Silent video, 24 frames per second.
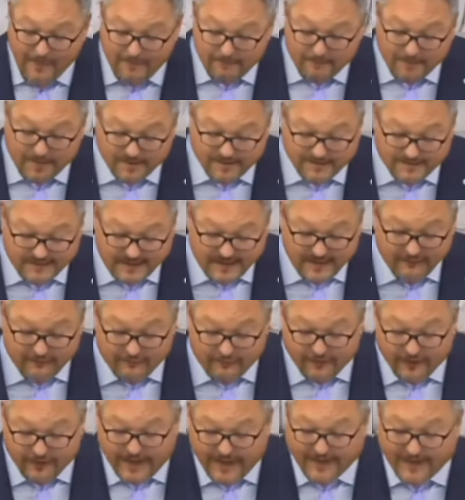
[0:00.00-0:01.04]
Abgesehen
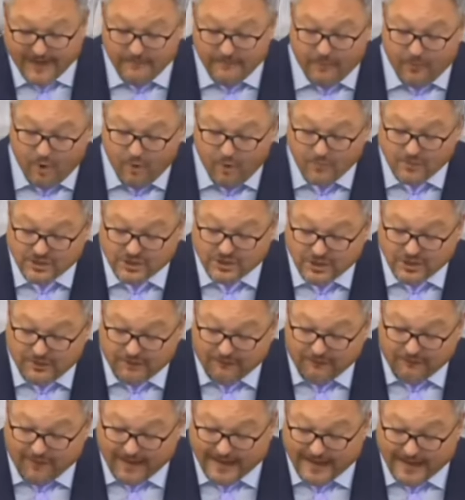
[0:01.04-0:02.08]
von einem böhmischen
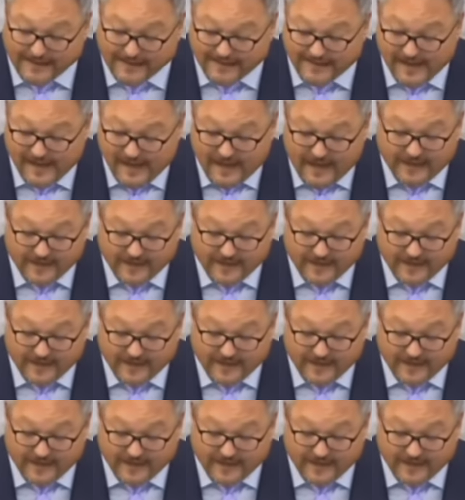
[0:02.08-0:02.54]
Gefreiten